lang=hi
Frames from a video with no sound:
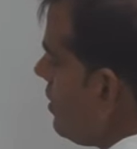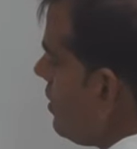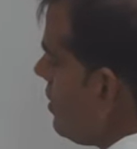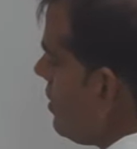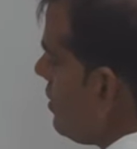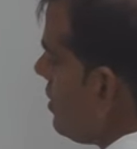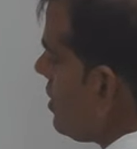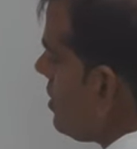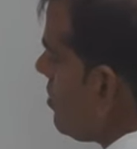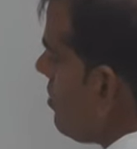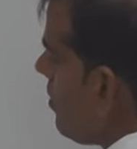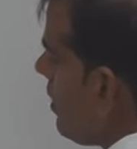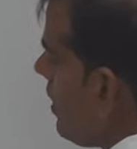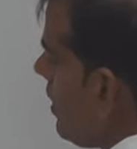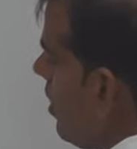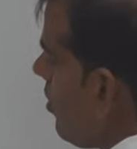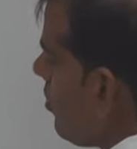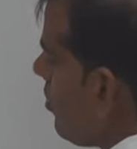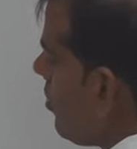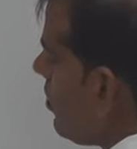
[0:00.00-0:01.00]
जिसमें मैंने
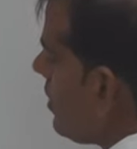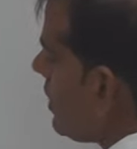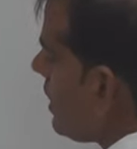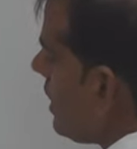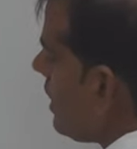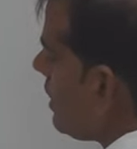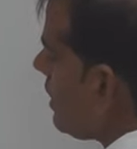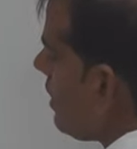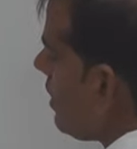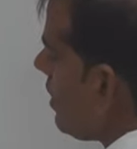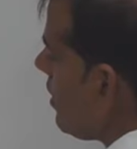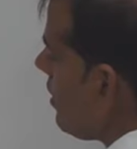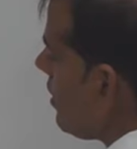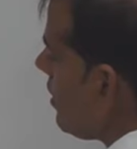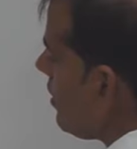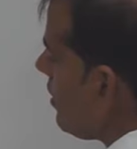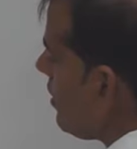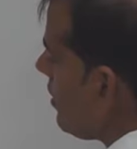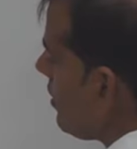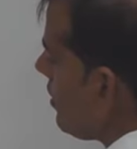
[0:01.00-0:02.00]
आपको बताया था
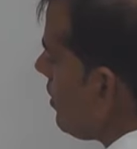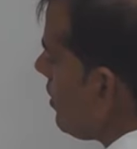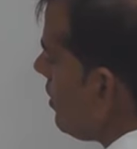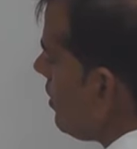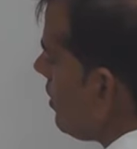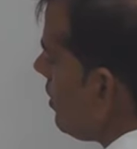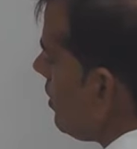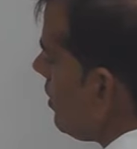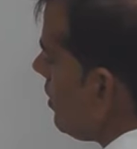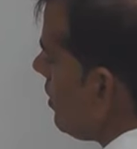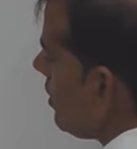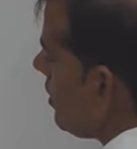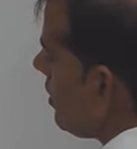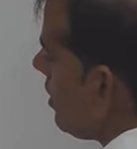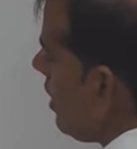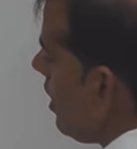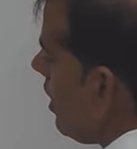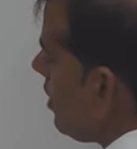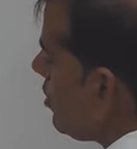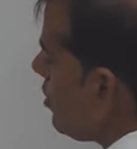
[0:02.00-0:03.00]
कि
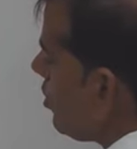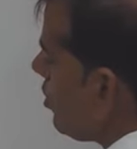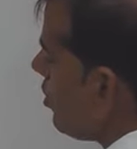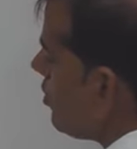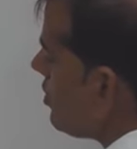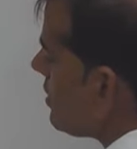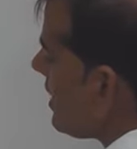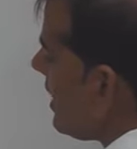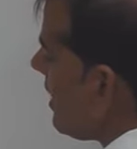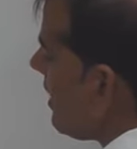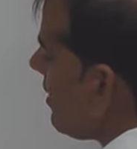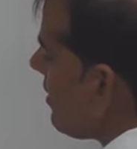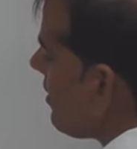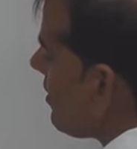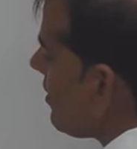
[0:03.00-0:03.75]
एक तो कौन सा है